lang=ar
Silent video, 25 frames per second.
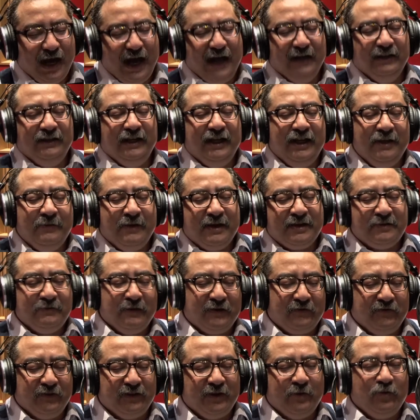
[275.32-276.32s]
عندليب
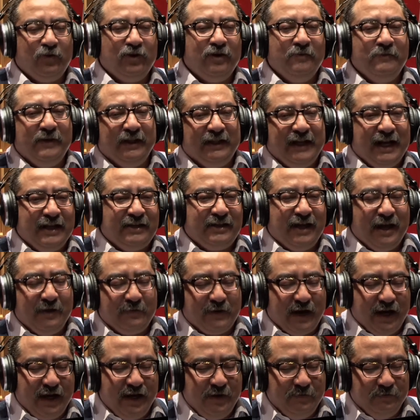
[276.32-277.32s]
اصفر في طابور المدرسه يا
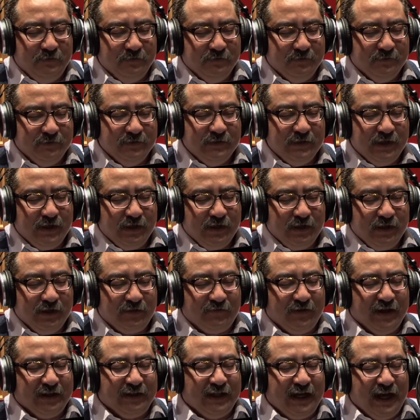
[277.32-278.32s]
ابراهيم
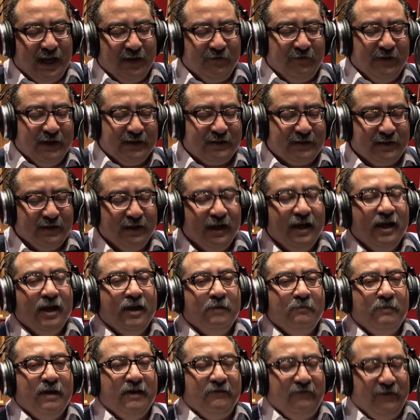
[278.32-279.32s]
اتفضل على الفصل
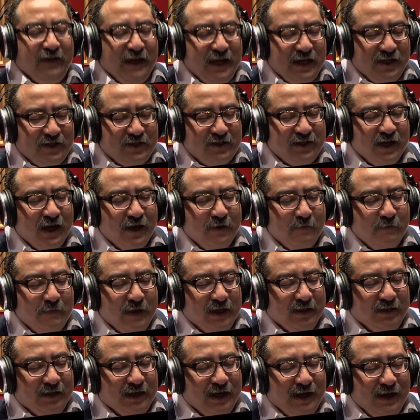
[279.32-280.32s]
مفيش
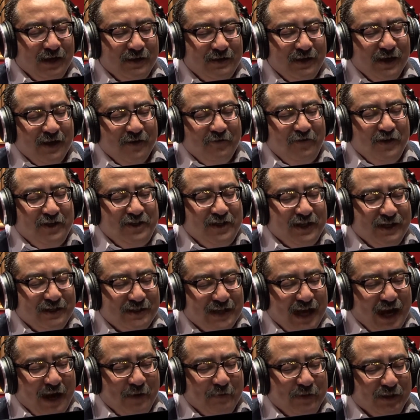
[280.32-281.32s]
مدرسه مفيش
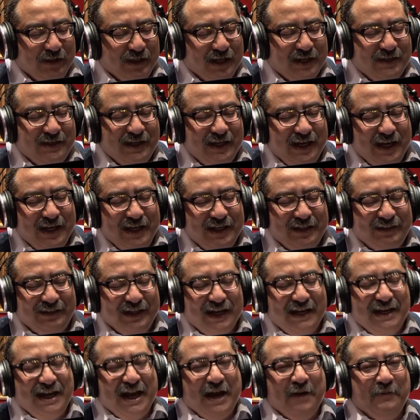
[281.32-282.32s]
اذاعه مدرسيه ليك
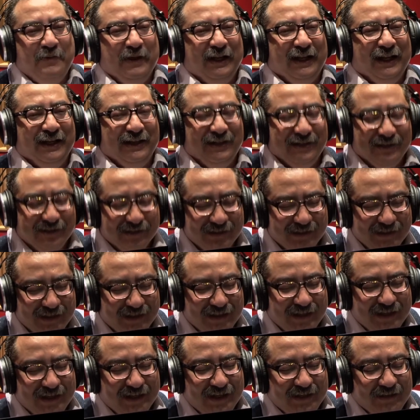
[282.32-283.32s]
تاني ابدا
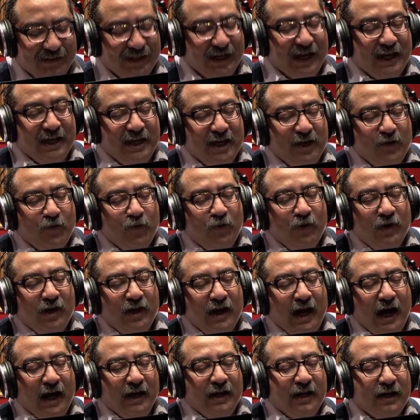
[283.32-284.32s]
تخيلوا
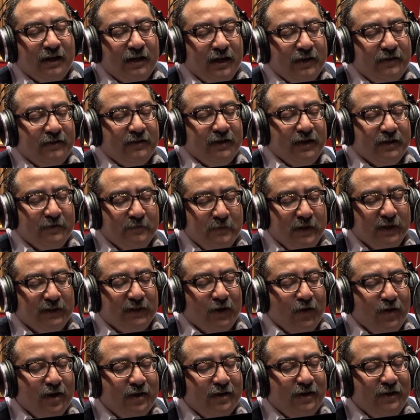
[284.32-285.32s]
على كثرة ما
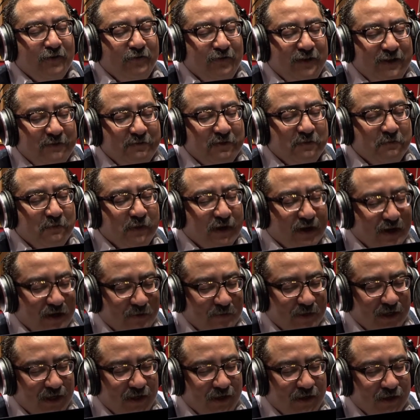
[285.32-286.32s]
توقف ليه من
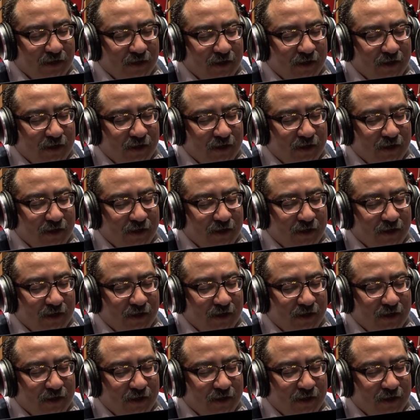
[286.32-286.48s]
برامج